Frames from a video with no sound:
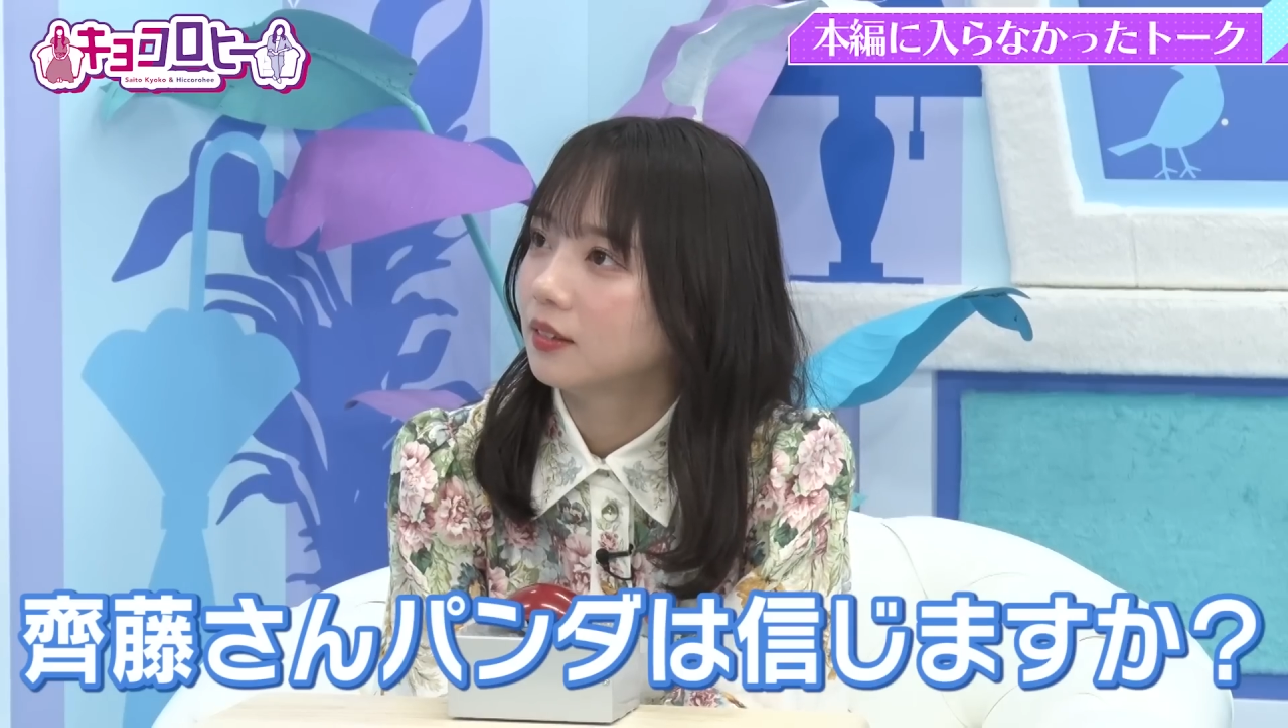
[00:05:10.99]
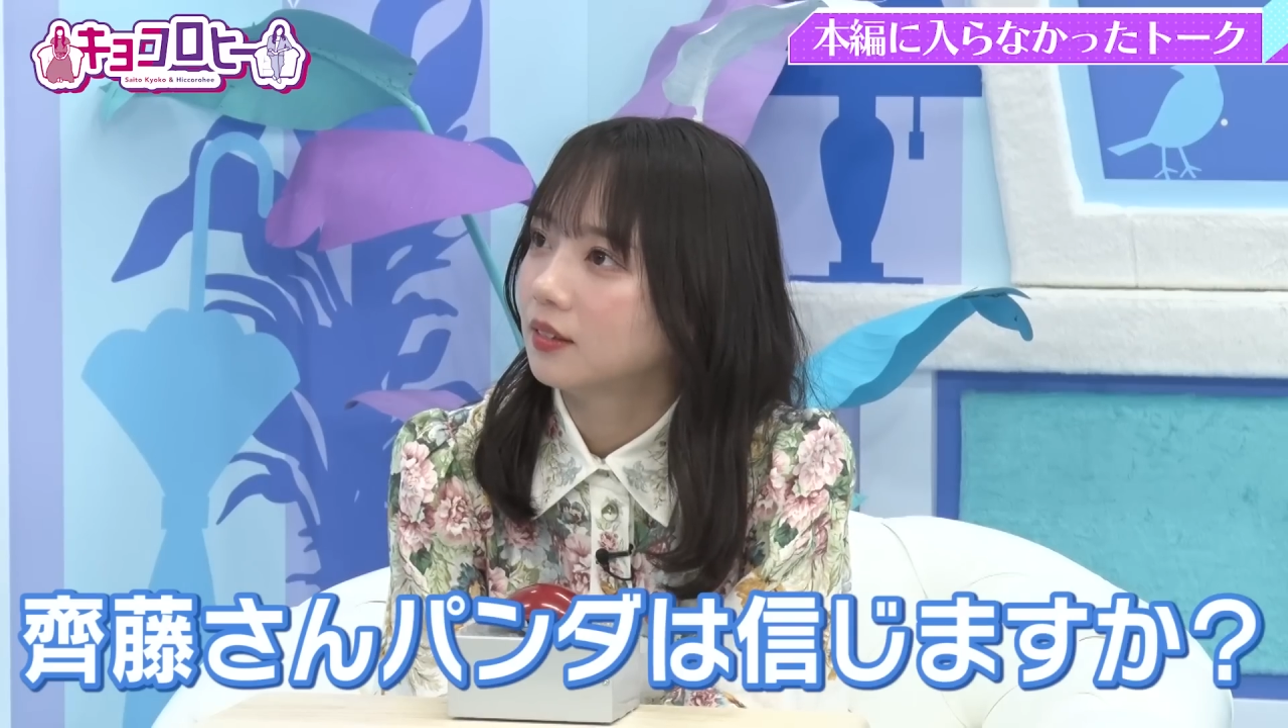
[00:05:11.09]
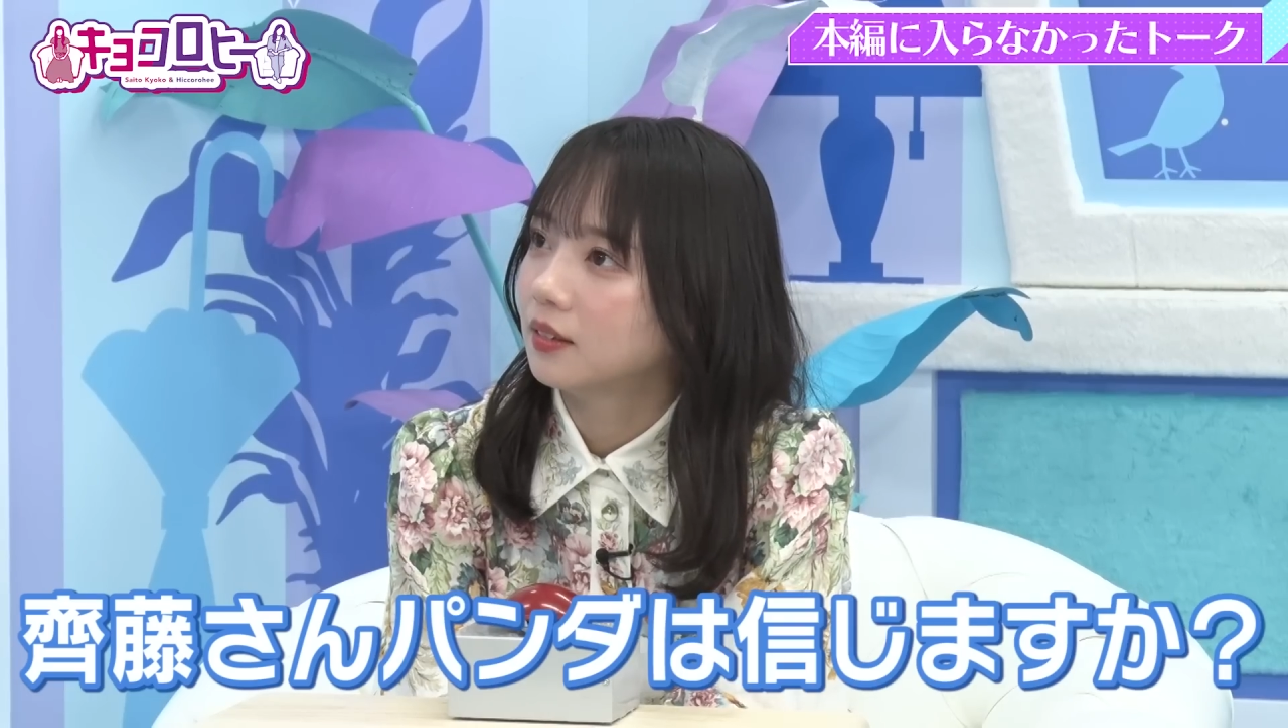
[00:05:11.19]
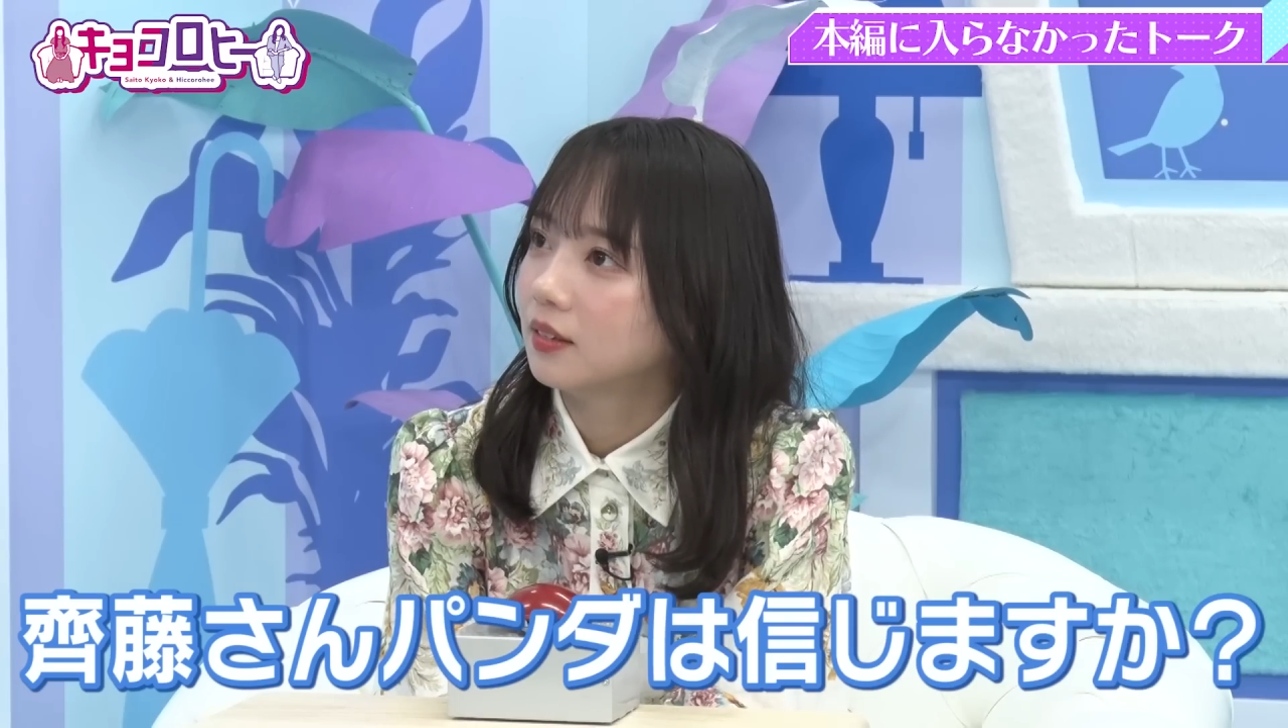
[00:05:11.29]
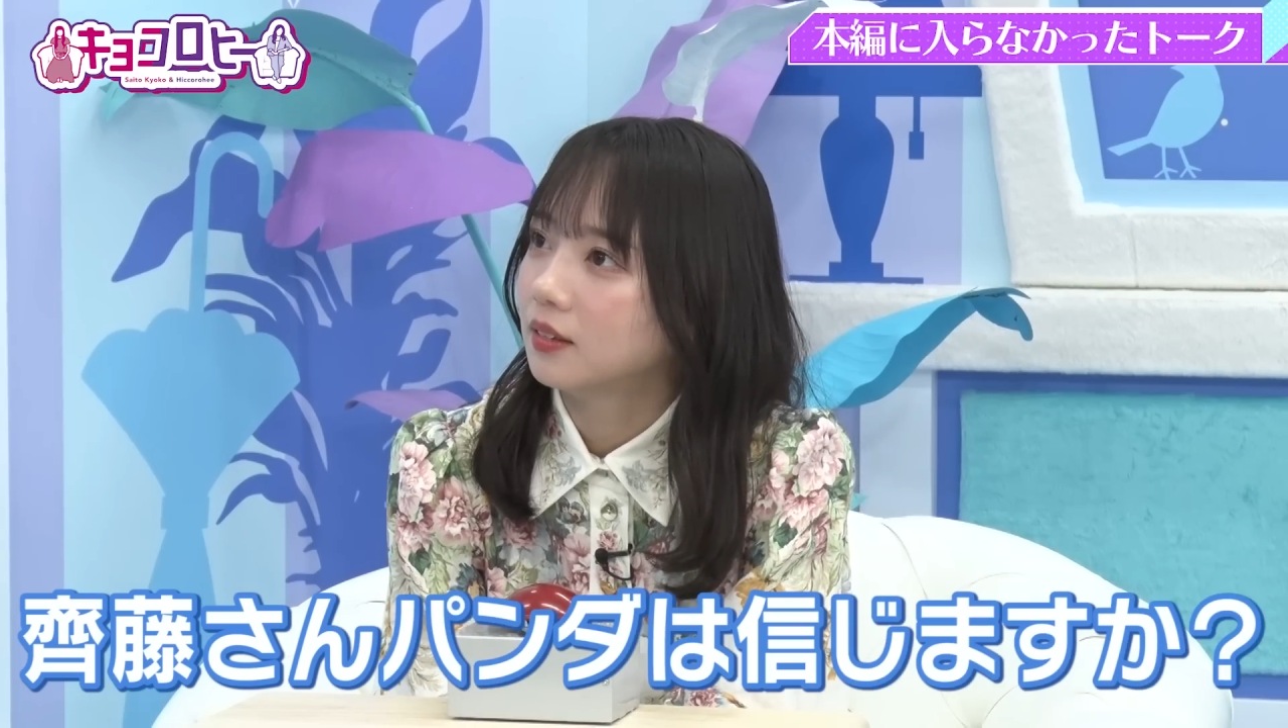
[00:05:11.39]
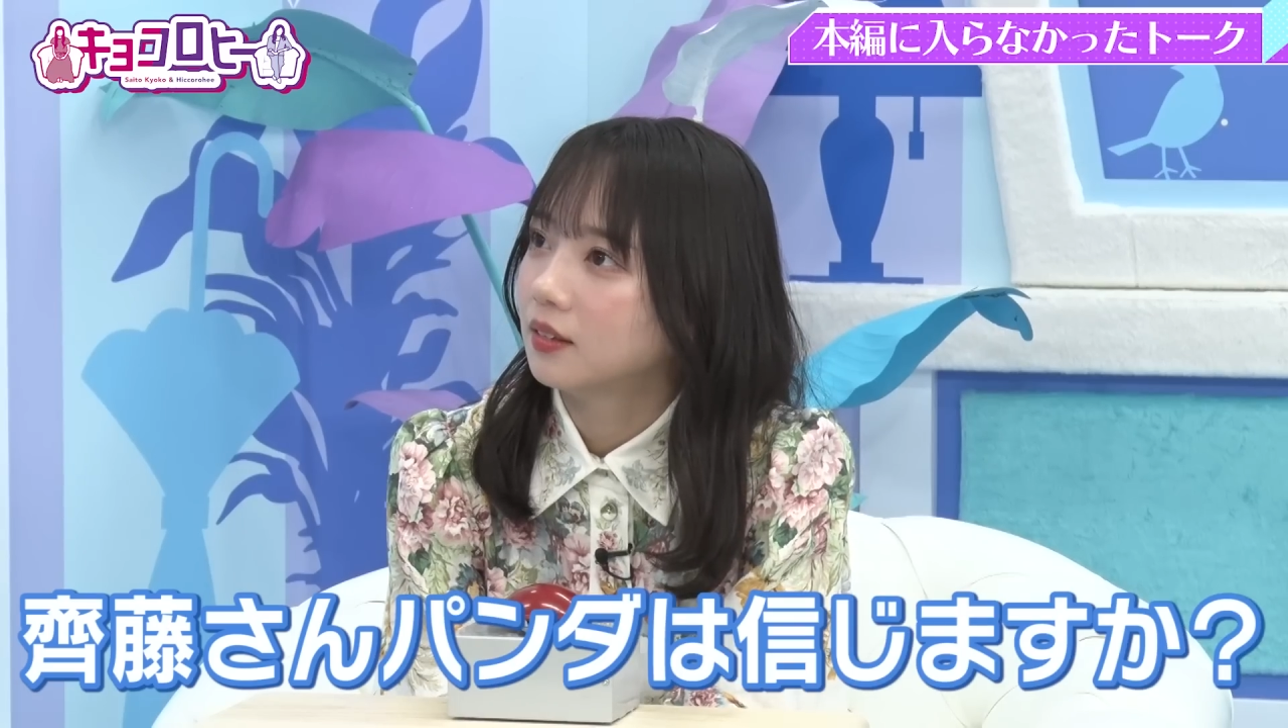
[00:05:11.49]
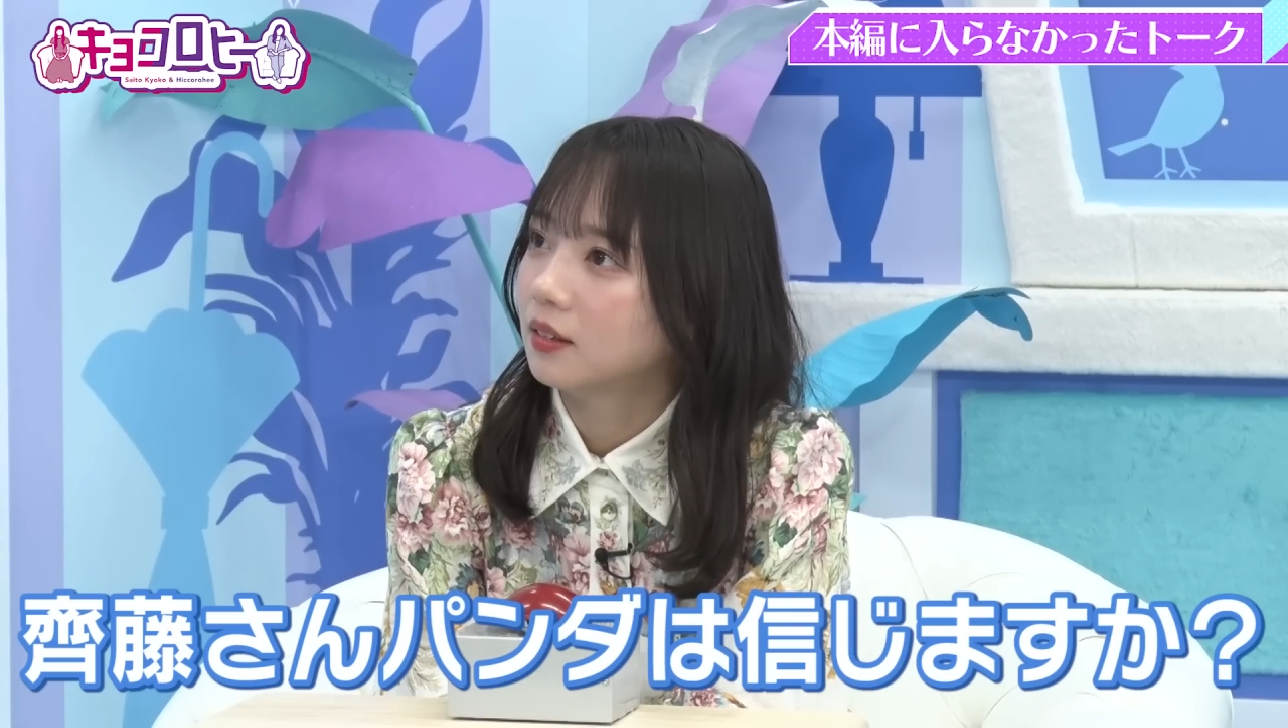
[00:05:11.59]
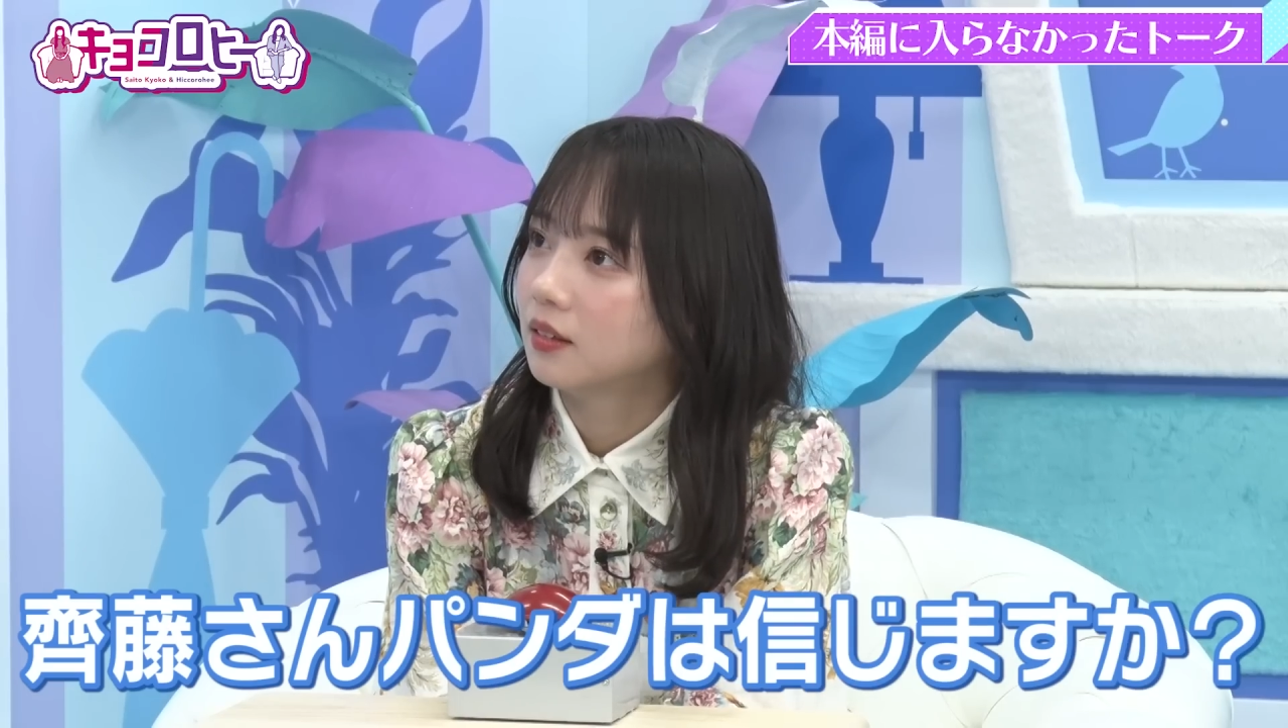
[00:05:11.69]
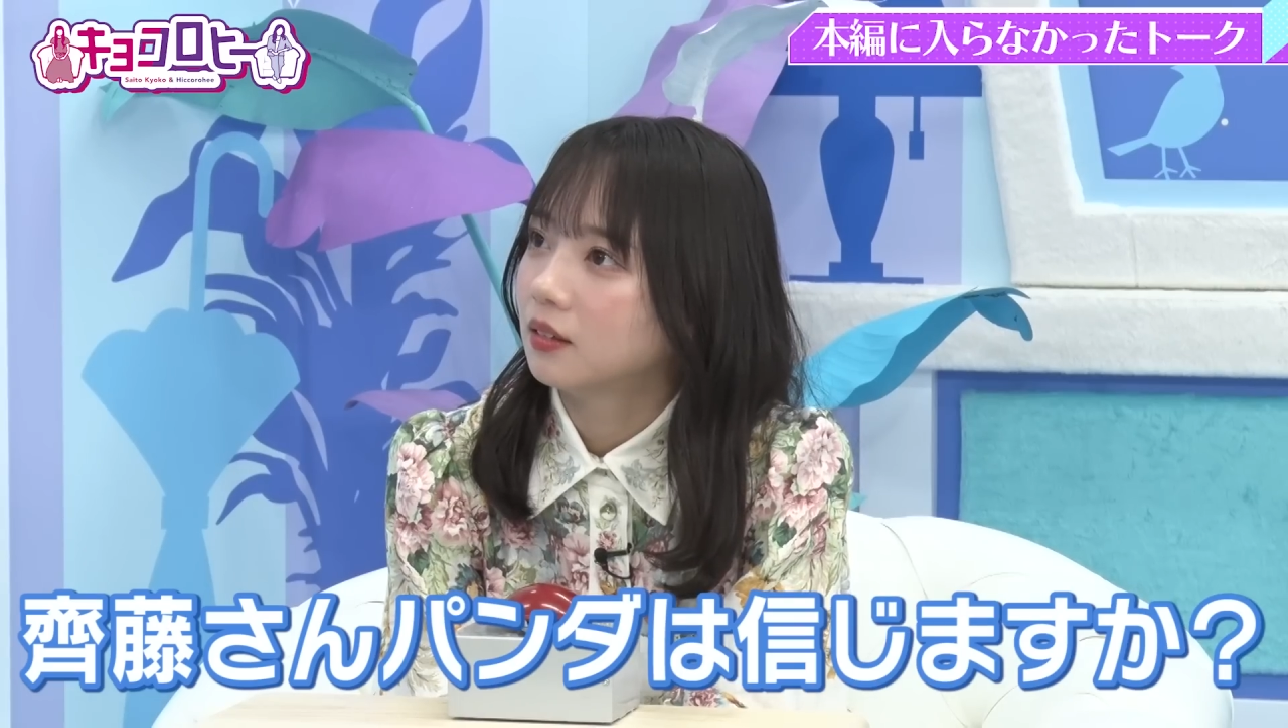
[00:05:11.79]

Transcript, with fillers: は信じますか